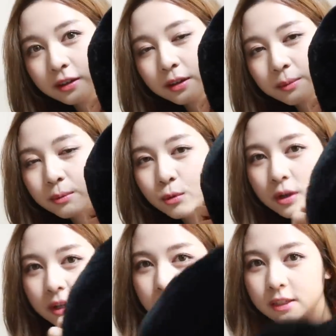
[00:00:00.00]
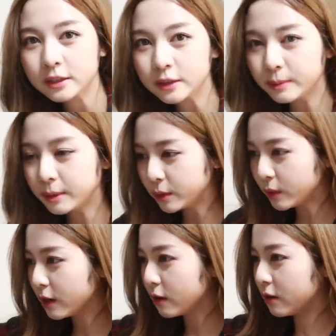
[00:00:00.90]
อันนี้เป็นหมอนที่จริงซื้อมาเมื่อ
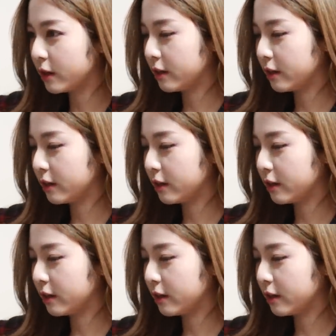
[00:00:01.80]
วันก่อน